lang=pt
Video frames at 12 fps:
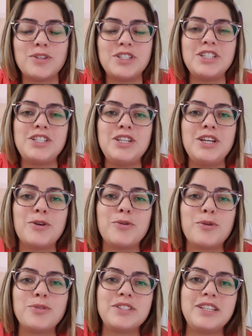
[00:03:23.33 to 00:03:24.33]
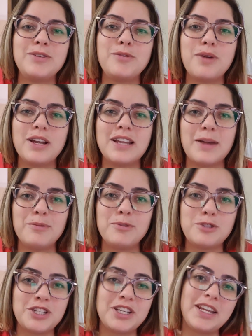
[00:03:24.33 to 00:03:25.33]
Hoje em dia eu consigo guardar meu
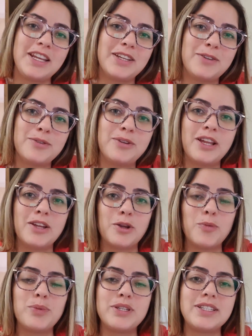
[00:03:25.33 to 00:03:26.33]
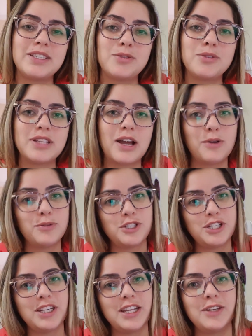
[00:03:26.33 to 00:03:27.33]
dinheiro, eu não preciso usar o
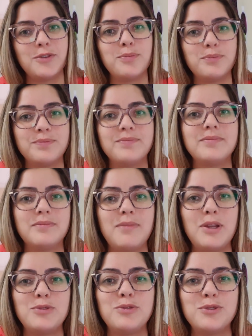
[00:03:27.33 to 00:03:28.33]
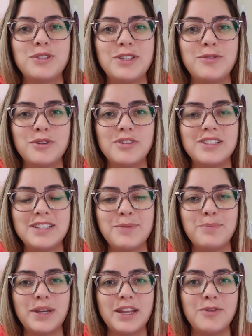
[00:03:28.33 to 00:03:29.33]
dinheiro meu do
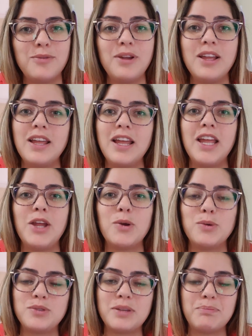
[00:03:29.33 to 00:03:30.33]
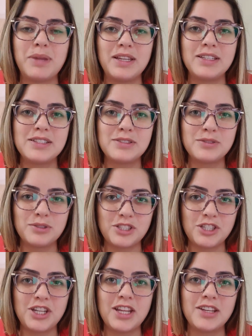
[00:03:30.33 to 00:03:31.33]
seguro-desemprego. Eu uso apenas
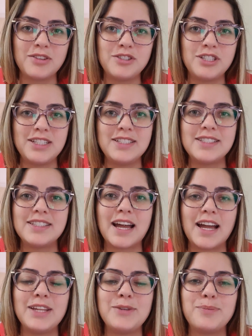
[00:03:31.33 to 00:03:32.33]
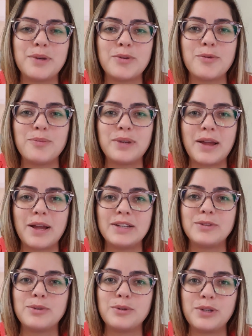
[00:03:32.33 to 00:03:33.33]
dinheiro de ensaio para
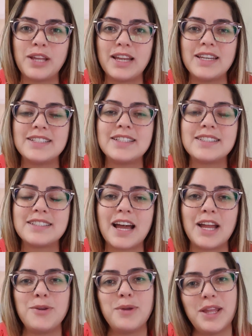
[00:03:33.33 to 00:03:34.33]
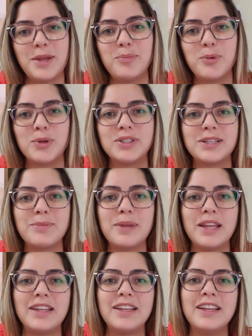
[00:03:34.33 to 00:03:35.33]
comprar o que é necessário e repor
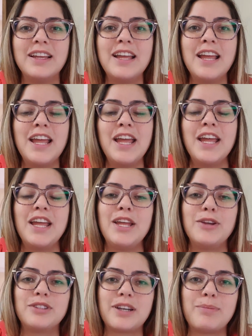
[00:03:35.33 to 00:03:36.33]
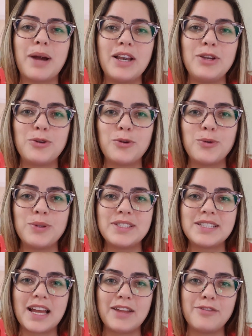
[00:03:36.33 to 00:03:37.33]
também. Eu trabalho com
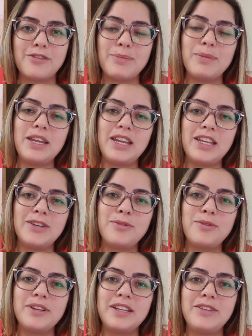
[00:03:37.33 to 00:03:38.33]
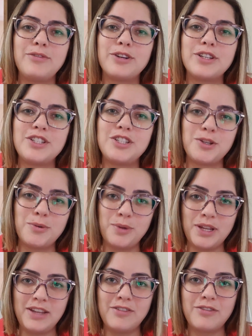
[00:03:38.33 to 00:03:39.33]
ensaio feminino,
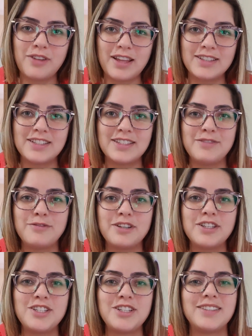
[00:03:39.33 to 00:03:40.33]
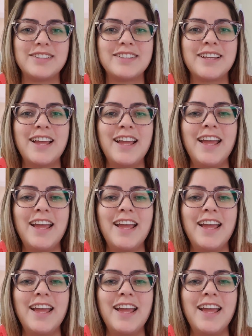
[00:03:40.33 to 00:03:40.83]
infantil e festas infantis.